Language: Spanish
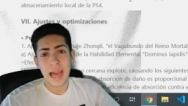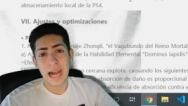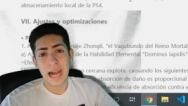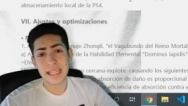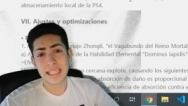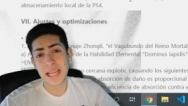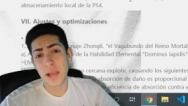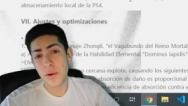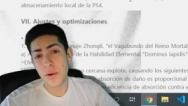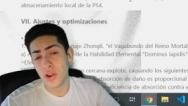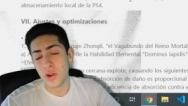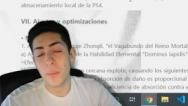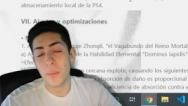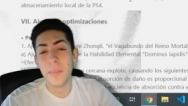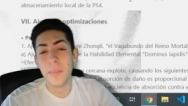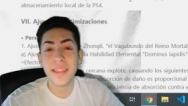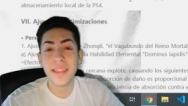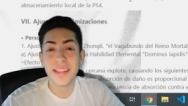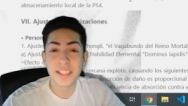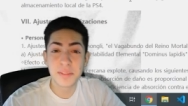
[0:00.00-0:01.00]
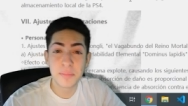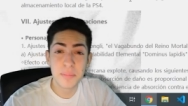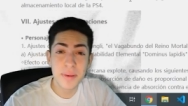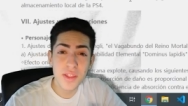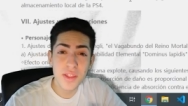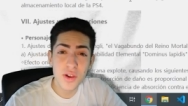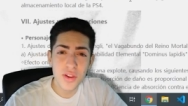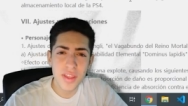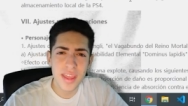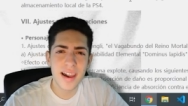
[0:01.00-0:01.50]
Así que bueno, me
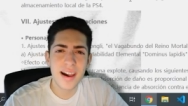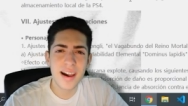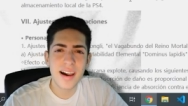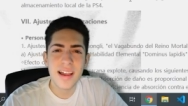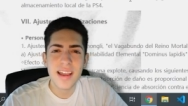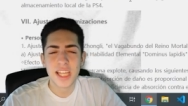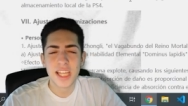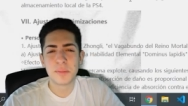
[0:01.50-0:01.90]
despido ya.